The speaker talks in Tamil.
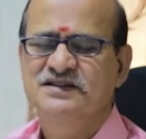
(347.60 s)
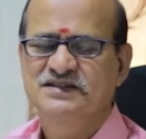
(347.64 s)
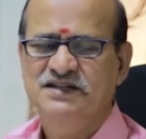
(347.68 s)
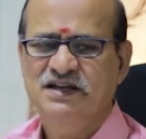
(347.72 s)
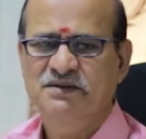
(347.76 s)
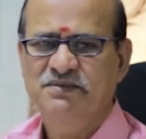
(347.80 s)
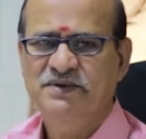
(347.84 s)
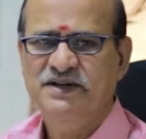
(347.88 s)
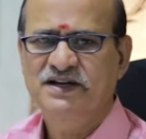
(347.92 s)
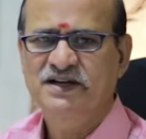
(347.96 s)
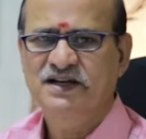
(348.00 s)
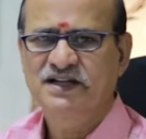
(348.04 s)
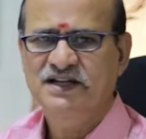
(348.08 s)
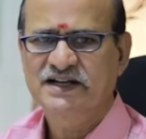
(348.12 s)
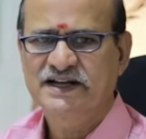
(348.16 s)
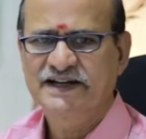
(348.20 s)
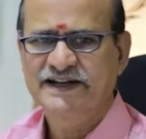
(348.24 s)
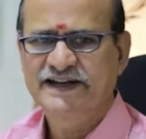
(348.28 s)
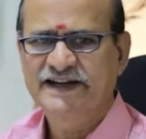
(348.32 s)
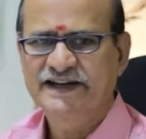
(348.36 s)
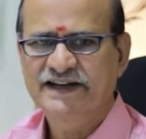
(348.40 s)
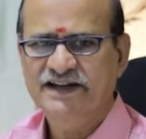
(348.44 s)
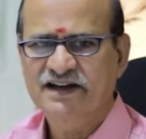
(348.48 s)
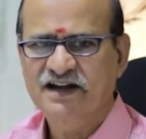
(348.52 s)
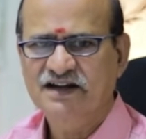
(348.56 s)
சில பேர்களுக்கு
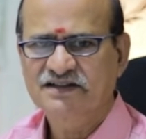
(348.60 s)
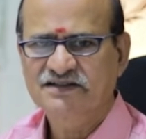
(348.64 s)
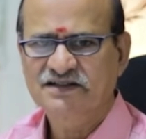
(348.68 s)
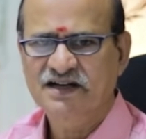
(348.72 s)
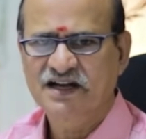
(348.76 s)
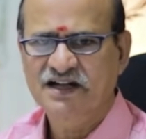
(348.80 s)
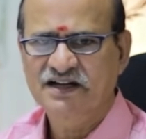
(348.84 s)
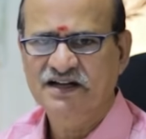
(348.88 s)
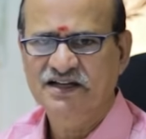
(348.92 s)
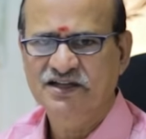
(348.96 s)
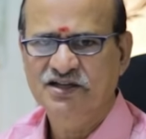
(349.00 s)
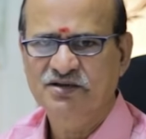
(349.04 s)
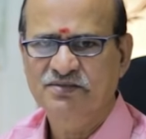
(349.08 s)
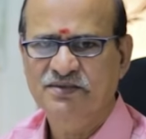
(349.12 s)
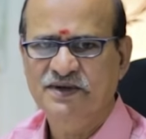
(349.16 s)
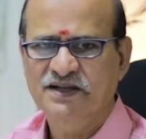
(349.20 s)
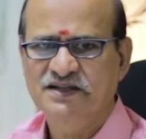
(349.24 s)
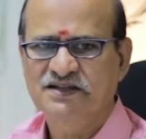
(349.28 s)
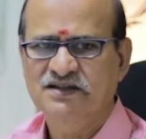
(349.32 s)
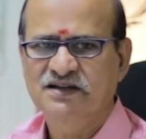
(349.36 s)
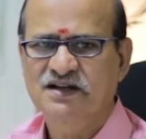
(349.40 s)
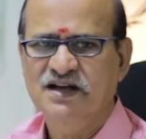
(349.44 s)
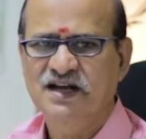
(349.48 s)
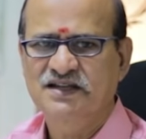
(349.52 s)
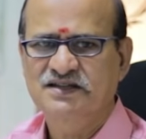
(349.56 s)
நீண்ட நாட்களாக
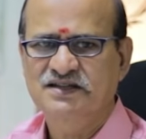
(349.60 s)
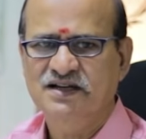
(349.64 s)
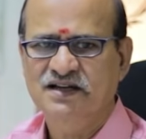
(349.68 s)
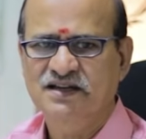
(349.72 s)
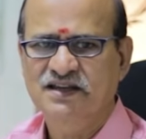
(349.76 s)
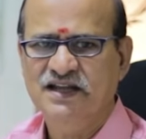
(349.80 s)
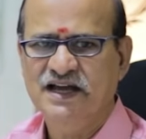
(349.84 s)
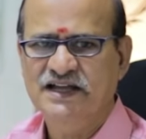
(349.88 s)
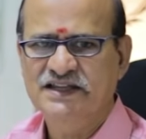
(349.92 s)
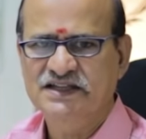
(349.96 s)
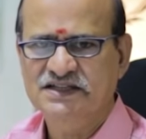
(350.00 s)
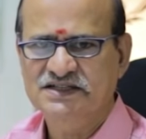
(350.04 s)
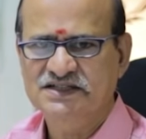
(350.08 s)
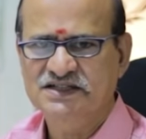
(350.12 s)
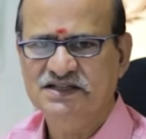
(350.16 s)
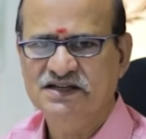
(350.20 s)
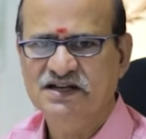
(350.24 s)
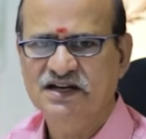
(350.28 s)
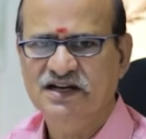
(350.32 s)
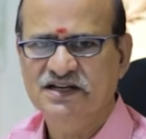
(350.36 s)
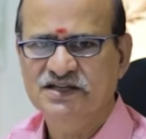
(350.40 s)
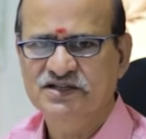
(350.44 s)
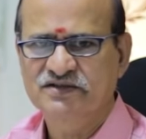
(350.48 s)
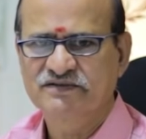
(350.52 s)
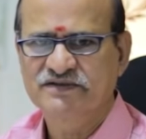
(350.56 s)
எதிர்பார்த்து காத்திருந்த அதிர்ஷ்ட
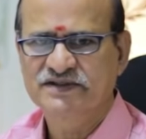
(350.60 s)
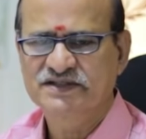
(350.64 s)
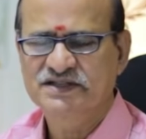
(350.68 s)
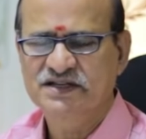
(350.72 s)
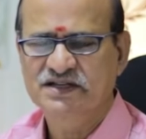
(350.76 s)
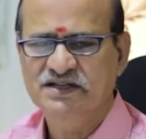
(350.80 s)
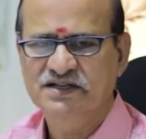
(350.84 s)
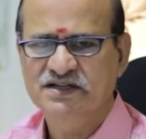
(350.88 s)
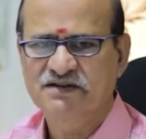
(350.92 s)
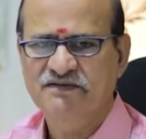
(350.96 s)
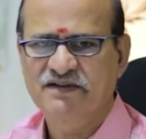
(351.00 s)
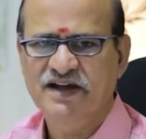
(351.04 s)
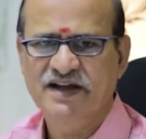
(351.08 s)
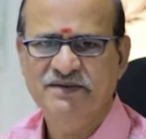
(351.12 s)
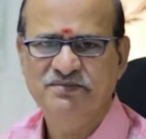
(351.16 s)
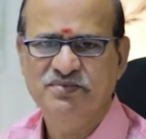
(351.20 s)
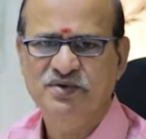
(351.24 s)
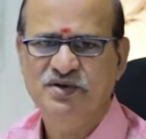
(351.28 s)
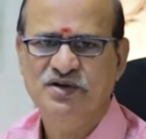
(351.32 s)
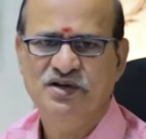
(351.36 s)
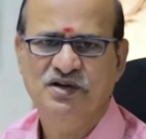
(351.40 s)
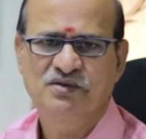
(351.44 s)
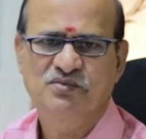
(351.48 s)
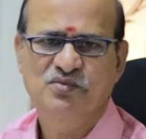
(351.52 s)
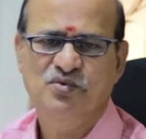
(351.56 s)
காற்று வீசுகின்ற
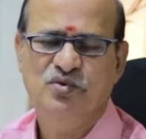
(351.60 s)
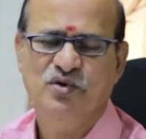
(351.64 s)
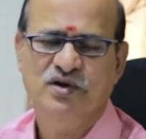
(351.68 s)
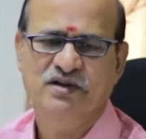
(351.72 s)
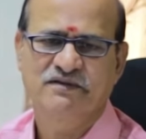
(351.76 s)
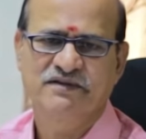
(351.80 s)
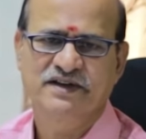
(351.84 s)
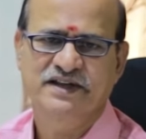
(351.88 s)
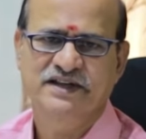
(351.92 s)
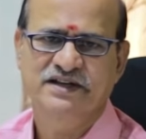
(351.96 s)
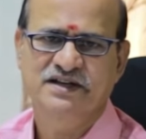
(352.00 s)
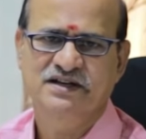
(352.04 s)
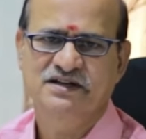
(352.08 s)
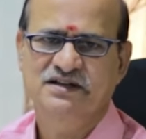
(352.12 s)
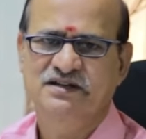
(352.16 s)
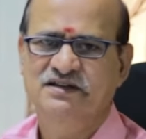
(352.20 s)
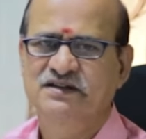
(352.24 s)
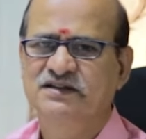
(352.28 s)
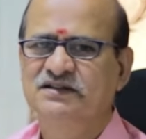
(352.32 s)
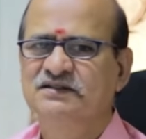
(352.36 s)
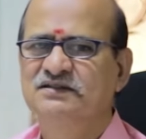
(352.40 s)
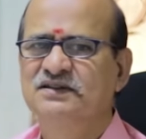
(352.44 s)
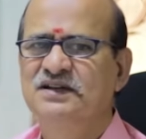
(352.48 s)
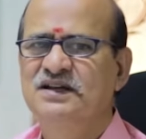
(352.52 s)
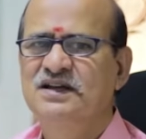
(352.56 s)
வாய்ப்புகளும் கூடவே
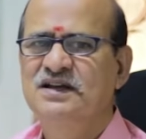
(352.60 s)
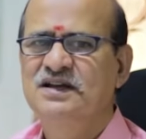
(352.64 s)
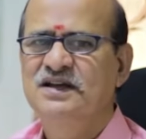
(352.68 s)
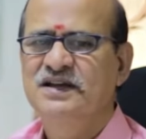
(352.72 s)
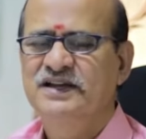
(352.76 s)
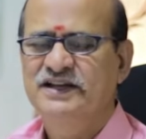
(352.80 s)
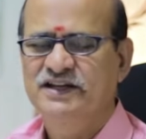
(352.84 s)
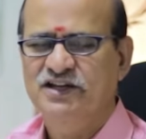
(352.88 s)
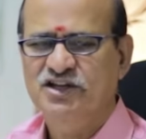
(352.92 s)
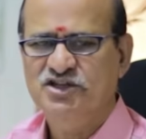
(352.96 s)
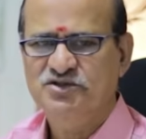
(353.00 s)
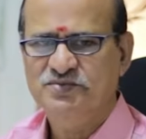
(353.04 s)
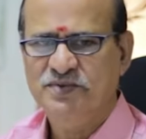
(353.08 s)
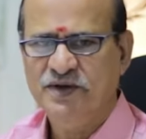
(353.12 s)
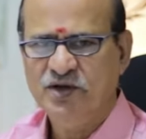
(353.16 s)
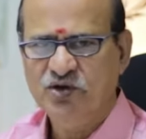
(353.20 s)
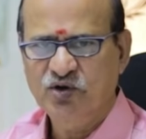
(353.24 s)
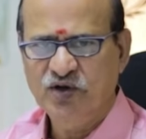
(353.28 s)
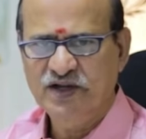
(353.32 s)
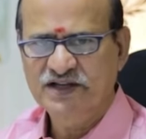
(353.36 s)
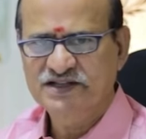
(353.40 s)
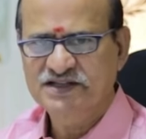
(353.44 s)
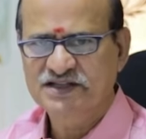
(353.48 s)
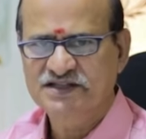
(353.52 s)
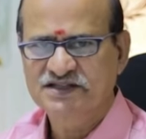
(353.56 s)
இருக்குது ஏதோ
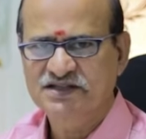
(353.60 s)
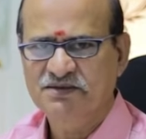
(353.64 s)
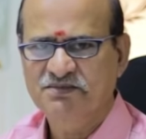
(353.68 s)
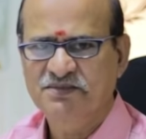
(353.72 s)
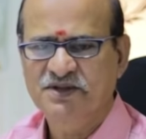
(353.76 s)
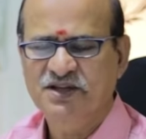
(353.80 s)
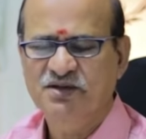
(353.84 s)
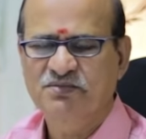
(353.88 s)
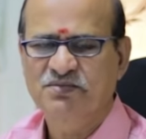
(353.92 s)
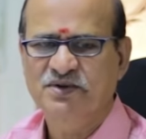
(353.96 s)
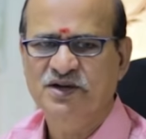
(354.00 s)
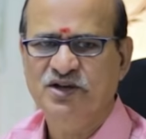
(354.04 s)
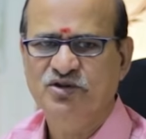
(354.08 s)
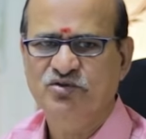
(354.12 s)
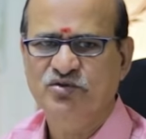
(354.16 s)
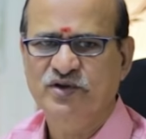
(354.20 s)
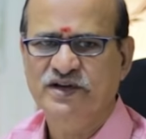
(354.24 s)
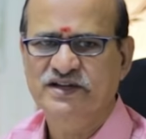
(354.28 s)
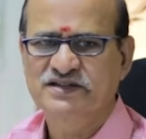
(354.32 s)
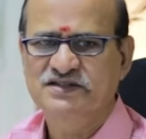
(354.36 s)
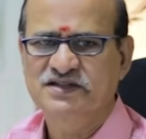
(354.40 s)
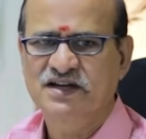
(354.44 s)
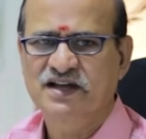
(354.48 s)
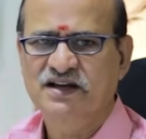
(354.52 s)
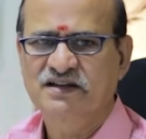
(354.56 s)
ஸ்பெகுலேஷன் சம்மந்தப்பட்ட
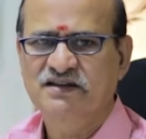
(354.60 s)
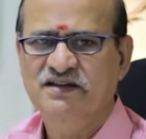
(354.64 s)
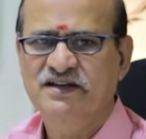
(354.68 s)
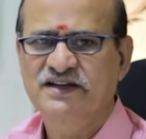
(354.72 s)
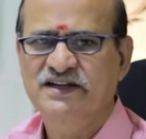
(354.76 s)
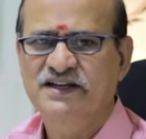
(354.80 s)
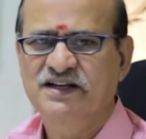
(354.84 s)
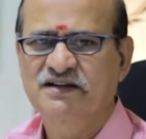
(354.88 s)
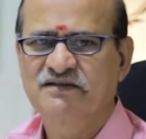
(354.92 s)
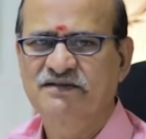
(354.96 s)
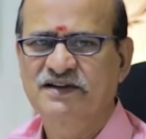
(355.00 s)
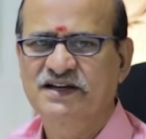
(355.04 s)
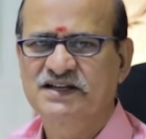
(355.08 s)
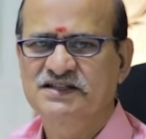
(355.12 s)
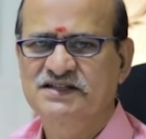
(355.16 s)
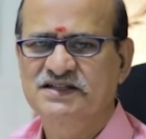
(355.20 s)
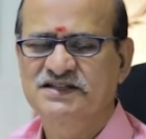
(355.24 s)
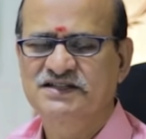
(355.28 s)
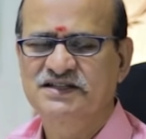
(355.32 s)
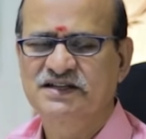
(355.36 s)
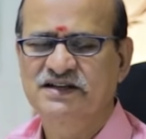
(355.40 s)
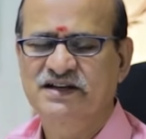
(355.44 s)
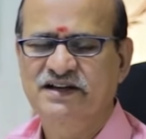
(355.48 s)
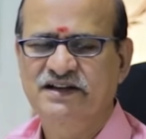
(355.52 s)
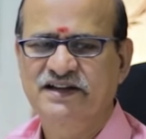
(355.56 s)
துறை சார்ந்து நீங்கள் வேலை
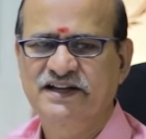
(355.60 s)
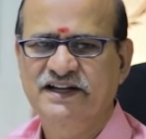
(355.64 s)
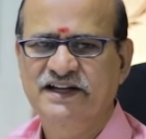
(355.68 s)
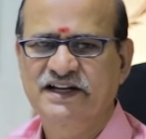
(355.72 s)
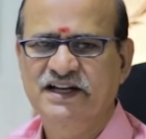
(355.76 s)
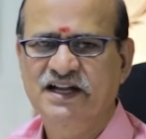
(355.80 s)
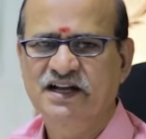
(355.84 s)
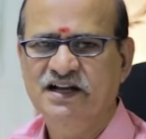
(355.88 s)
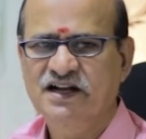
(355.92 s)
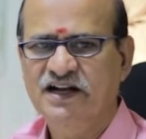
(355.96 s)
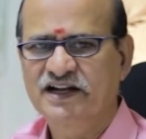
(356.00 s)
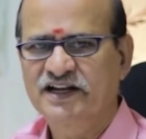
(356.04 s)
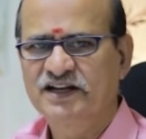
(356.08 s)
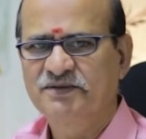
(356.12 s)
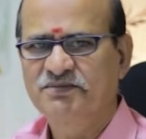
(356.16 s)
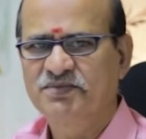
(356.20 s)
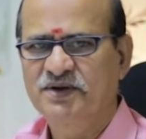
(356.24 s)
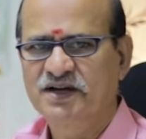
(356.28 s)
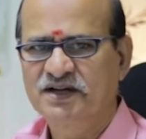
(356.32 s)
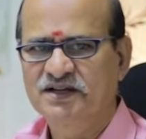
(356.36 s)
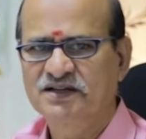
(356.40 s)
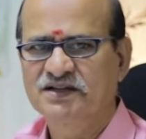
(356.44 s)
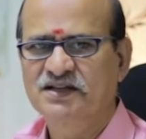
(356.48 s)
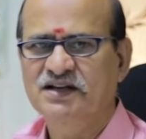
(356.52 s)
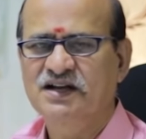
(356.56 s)
செஞ்சுட்டு இருந்தீங்கன்னா
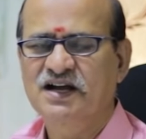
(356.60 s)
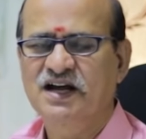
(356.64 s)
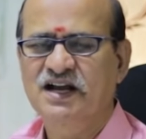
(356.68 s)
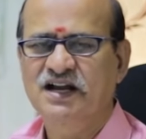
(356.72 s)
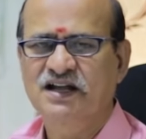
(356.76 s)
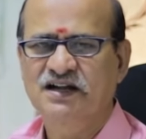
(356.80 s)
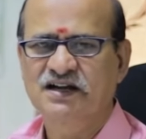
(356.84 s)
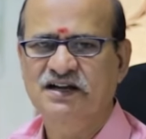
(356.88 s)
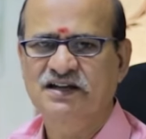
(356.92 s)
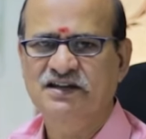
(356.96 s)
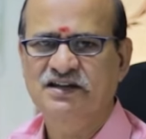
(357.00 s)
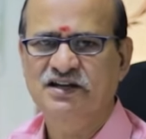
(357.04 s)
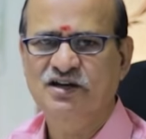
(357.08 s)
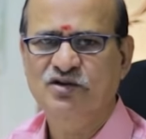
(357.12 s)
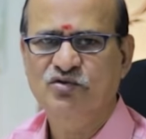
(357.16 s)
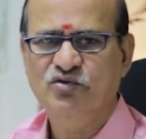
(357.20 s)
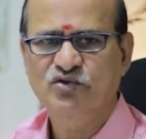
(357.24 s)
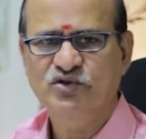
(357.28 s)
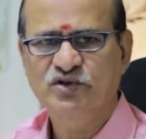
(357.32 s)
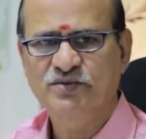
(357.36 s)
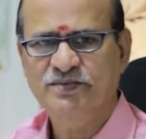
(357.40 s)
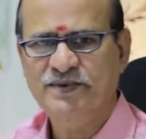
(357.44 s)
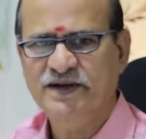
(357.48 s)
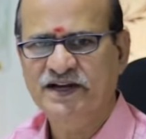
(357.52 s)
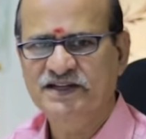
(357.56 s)
கண்டிப்பாக இந்த காலகட்டத்தில்
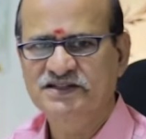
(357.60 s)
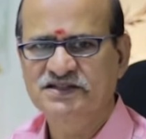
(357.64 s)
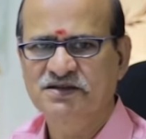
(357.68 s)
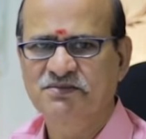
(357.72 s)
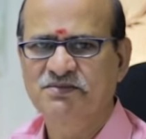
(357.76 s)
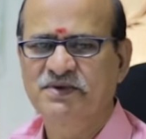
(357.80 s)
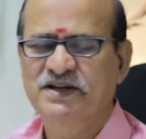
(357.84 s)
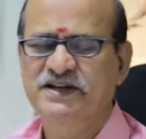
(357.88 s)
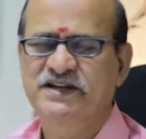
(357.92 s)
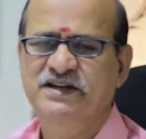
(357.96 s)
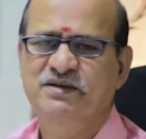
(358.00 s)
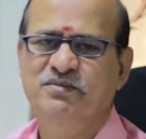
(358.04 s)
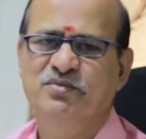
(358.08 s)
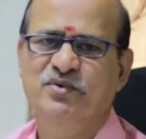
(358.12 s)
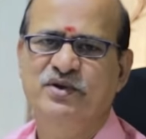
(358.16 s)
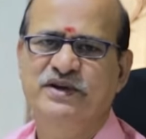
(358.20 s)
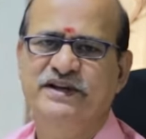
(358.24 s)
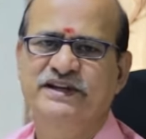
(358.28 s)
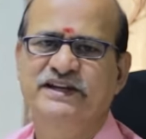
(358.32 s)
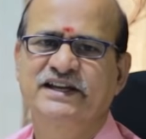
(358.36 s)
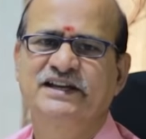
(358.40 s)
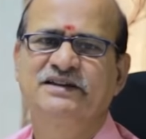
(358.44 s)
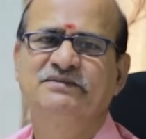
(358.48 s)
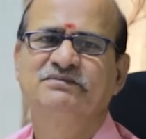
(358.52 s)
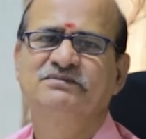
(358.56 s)
கொஞ்சம் பணம் சம்பாதிக்க
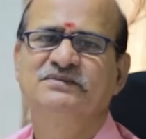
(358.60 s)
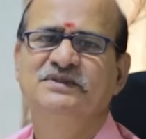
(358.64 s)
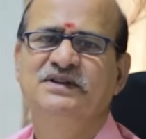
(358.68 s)
போகிறீங்க